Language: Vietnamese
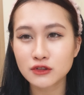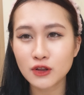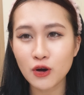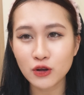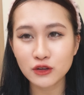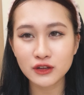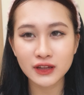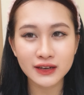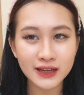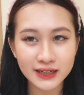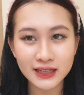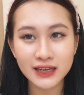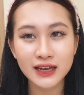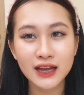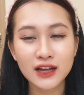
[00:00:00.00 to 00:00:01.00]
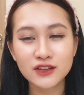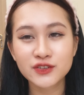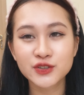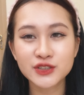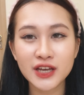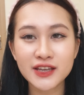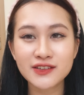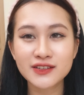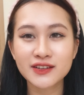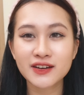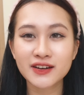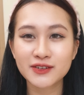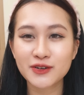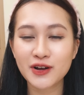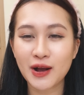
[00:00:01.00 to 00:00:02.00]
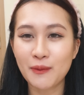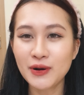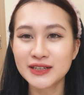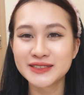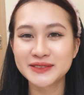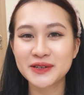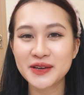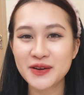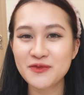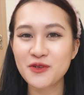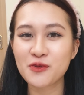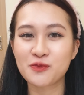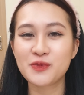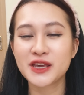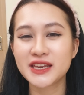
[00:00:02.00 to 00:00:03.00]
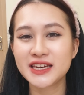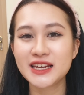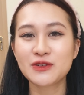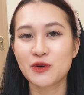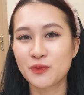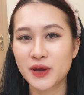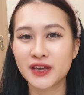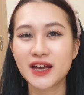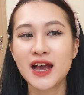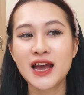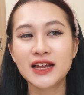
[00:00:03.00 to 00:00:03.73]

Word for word: to như thế này đi nó dày như thế này nó cắm ở dưới cái vùng bikini của mình